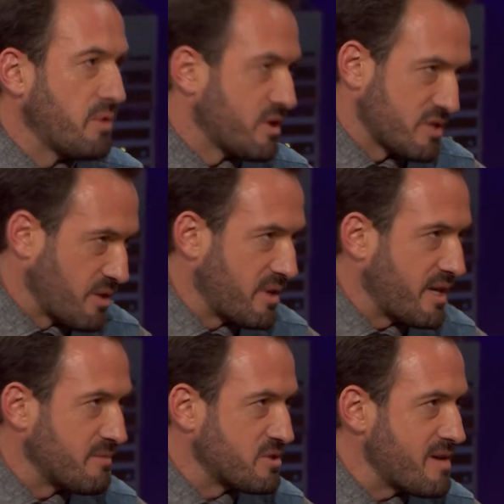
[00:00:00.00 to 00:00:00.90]
porque no se
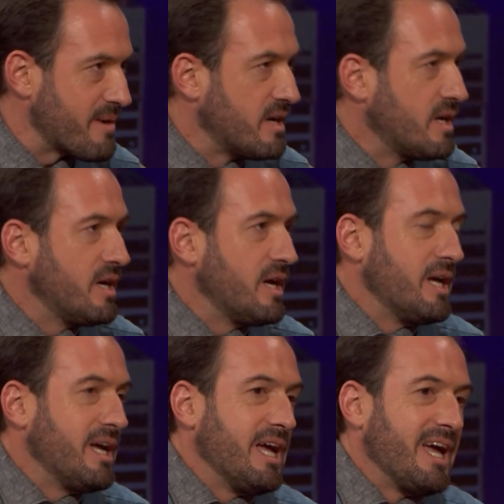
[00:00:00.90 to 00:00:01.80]
acuerda cómo se llama. Sí.
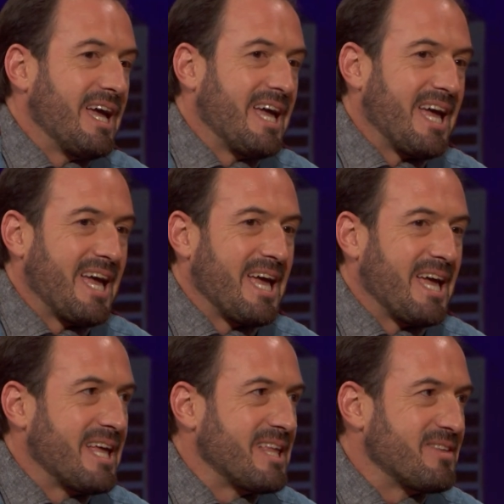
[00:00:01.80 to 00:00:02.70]

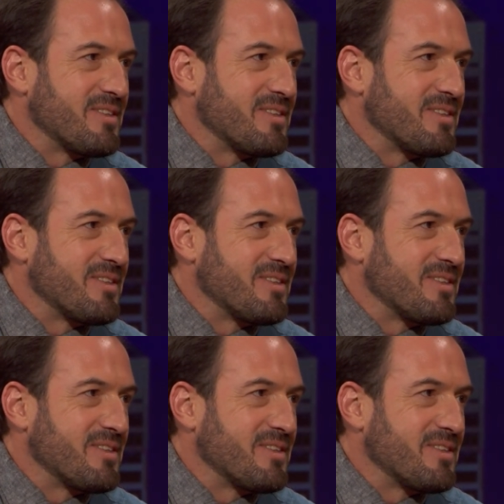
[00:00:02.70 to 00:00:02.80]
Eh,